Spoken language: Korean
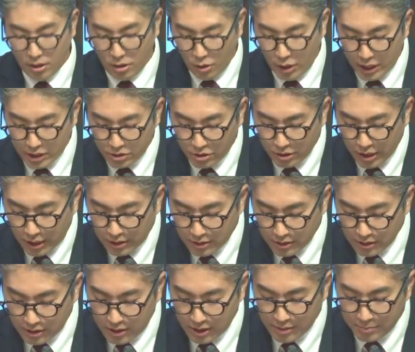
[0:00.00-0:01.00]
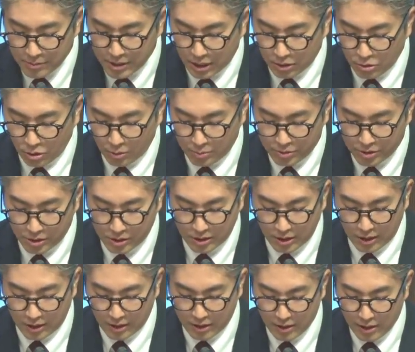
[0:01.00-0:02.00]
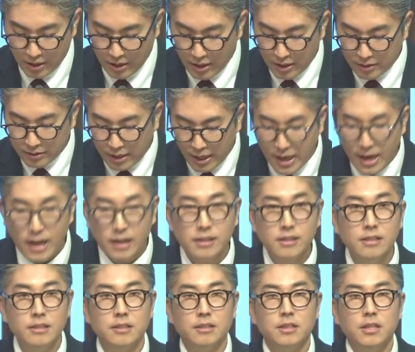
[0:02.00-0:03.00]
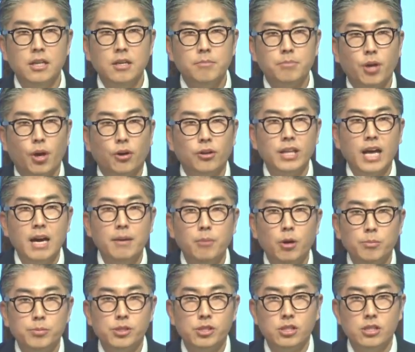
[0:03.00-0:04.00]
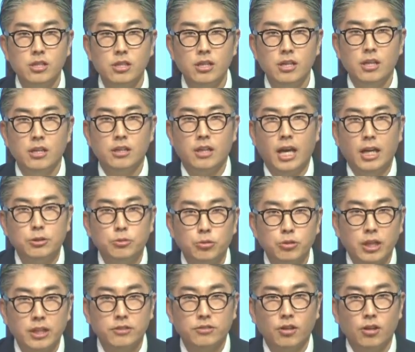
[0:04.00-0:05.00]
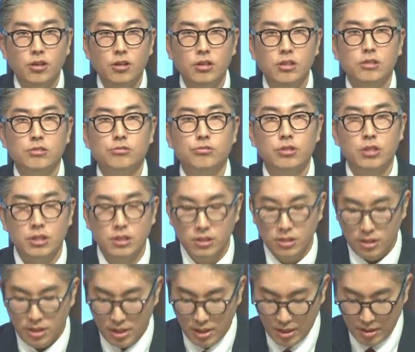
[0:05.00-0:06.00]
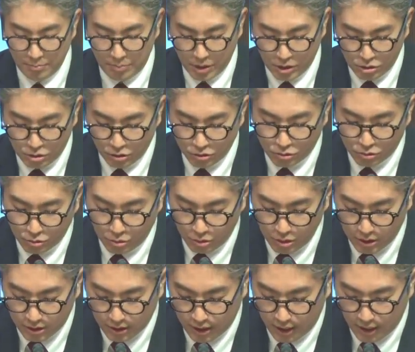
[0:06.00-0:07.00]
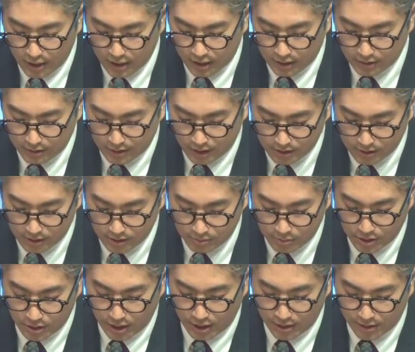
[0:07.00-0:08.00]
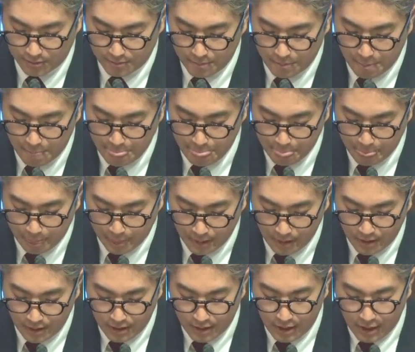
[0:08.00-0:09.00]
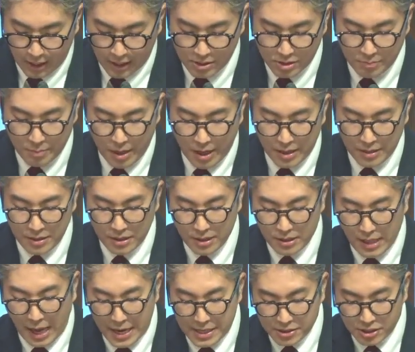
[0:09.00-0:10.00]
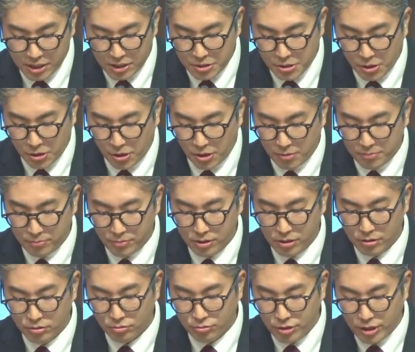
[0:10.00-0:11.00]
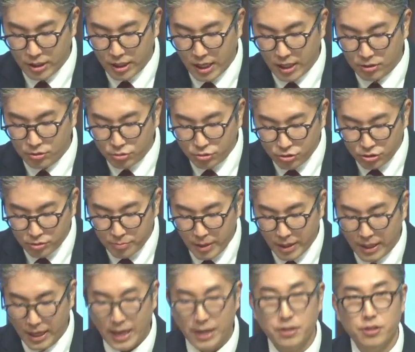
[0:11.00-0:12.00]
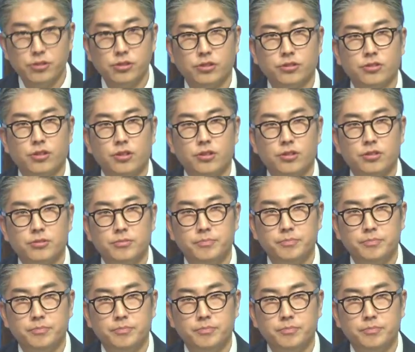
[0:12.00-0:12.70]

회전하는 그림자도 없으시다. 태양은 변함없이 계속해서 우리를 비춰주고 있다라는 사실입니다. 하지만 이 날씨처럼 우리가 구름에 가려져서